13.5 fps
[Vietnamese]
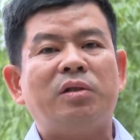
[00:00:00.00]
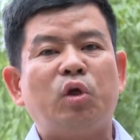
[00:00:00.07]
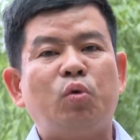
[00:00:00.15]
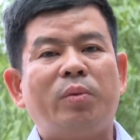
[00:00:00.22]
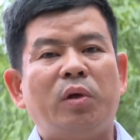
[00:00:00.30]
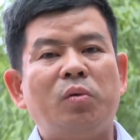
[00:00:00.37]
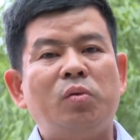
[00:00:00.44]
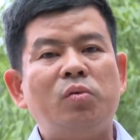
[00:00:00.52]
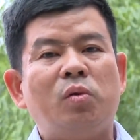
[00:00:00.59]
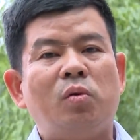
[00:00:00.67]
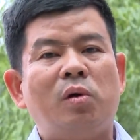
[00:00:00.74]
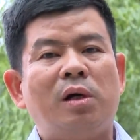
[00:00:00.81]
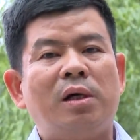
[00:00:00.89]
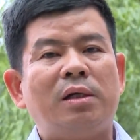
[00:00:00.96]
tiêu biểu
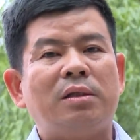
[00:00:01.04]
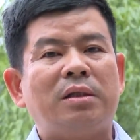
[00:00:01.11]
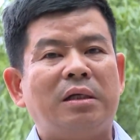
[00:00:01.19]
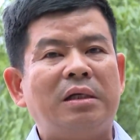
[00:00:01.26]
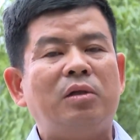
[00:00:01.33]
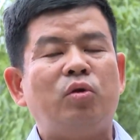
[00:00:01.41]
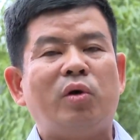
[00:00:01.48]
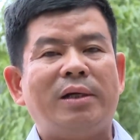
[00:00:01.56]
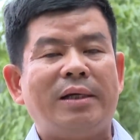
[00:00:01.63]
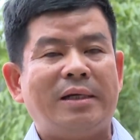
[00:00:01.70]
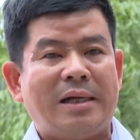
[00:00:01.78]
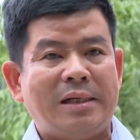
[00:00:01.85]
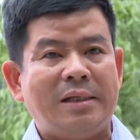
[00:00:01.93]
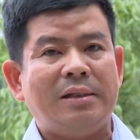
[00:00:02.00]
của tỉnh Ninh Thuận
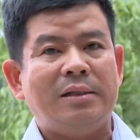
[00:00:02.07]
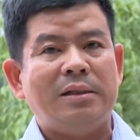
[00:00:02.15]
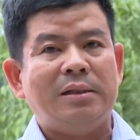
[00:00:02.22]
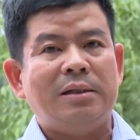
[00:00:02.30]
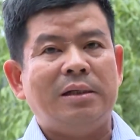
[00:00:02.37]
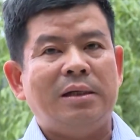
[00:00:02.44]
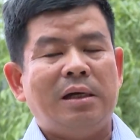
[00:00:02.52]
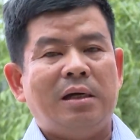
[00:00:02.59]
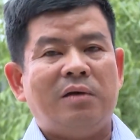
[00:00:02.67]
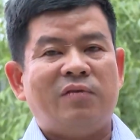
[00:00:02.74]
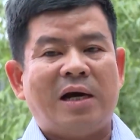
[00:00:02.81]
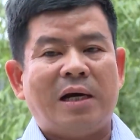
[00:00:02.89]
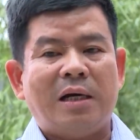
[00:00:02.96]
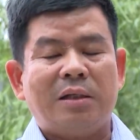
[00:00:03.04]
hiện nay.
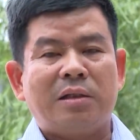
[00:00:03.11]
Và